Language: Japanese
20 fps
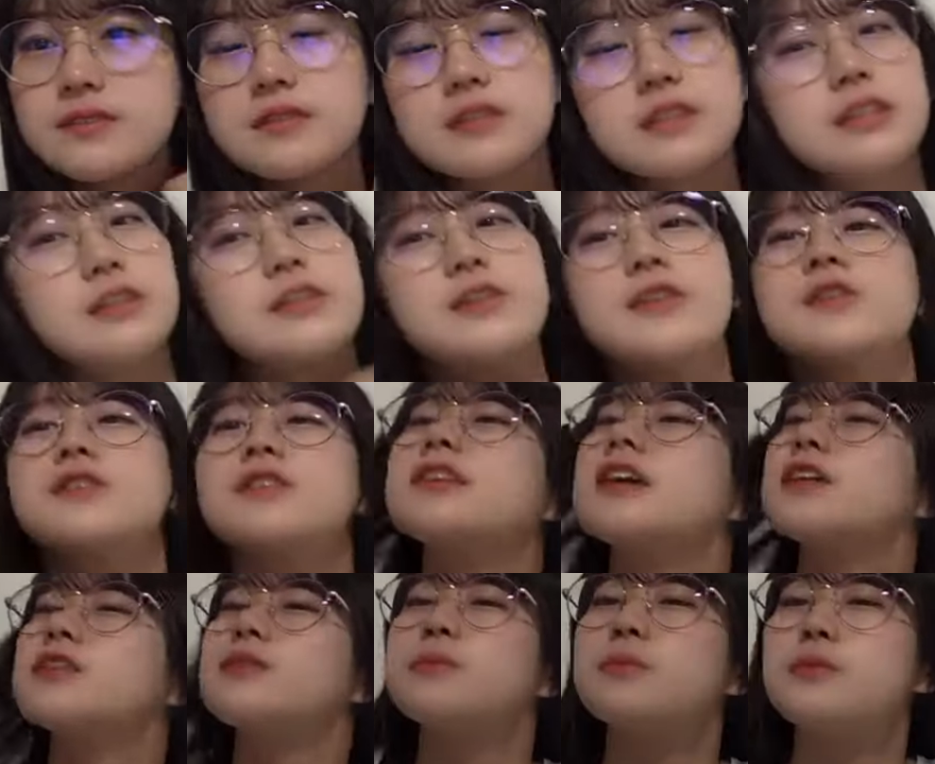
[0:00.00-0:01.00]
コンサートで
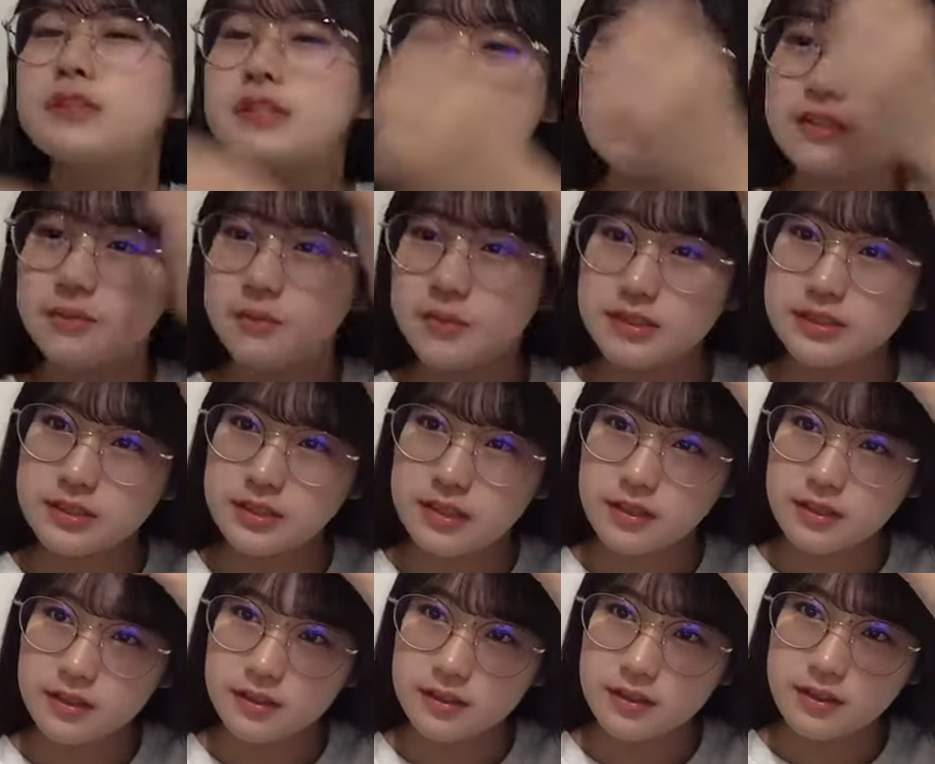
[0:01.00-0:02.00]
昼夜
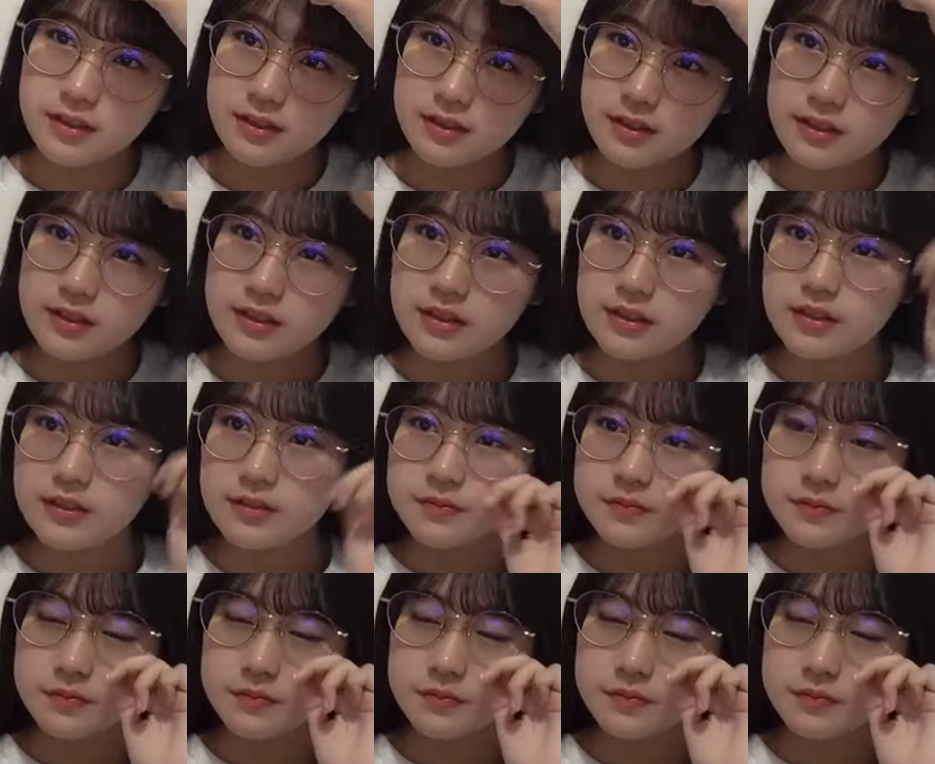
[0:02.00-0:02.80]
サイドポニーしました